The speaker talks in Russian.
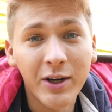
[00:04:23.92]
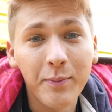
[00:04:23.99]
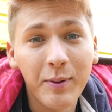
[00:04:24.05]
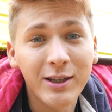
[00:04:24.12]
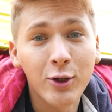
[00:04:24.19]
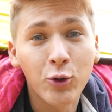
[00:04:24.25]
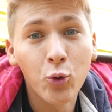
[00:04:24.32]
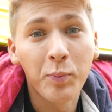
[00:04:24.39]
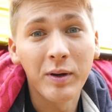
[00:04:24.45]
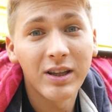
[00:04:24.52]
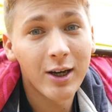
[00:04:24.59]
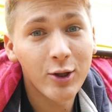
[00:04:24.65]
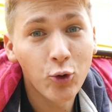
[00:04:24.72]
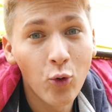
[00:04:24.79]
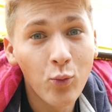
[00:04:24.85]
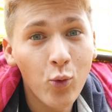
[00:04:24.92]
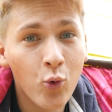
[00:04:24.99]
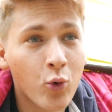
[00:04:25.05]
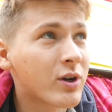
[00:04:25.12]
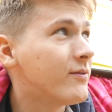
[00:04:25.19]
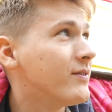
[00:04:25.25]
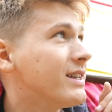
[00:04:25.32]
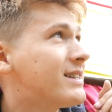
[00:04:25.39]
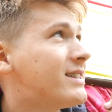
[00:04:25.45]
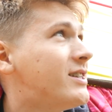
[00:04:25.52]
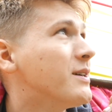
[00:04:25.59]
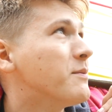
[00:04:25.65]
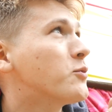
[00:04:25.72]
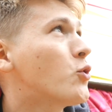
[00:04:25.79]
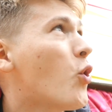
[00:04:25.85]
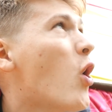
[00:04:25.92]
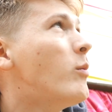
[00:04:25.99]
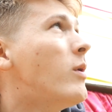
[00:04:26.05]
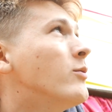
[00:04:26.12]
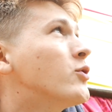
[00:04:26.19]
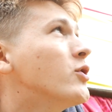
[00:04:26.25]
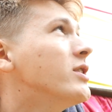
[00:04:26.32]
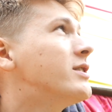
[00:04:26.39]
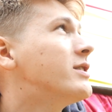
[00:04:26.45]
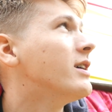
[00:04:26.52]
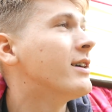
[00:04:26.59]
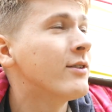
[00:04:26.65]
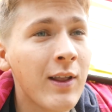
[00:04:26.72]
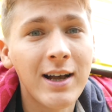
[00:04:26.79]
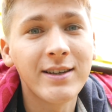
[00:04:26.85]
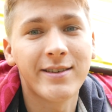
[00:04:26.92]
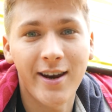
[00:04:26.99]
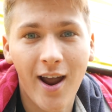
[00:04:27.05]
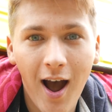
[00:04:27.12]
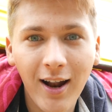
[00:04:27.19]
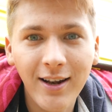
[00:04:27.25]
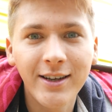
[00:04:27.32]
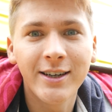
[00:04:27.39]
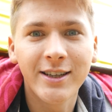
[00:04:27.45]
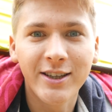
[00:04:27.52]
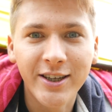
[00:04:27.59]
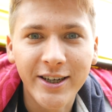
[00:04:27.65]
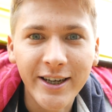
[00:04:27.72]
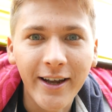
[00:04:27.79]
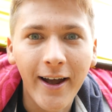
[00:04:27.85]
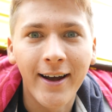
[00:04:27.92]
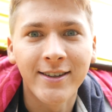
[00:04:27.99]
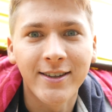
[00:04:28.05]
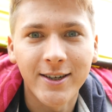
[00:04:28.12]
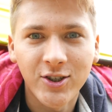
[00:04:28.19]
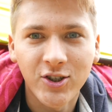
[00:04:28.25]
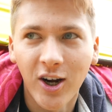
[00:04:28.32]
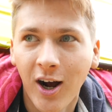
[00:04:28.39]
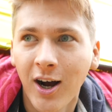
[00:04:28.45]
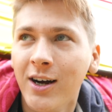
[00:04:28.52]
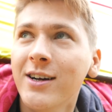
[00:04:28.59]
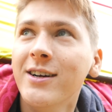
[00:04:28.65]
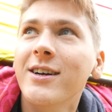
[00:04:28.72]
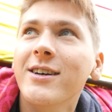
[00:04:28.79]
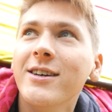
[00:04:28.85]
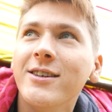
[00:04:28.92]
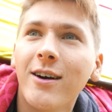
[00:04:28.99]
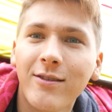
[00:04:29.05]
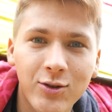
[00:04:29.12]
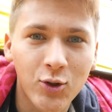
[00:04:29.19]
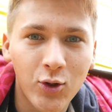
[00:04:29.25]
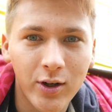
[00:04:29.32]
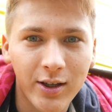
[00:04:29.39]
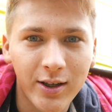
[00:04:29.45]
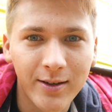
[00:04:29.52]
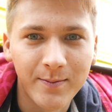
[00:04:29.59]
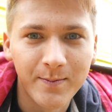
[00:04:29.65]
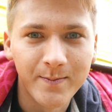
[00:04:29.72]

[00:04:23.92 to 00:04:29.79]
Мы, ребята, тупо на одном уровне с тем домом. То есть у нас реальных три этажа. Я в шоке.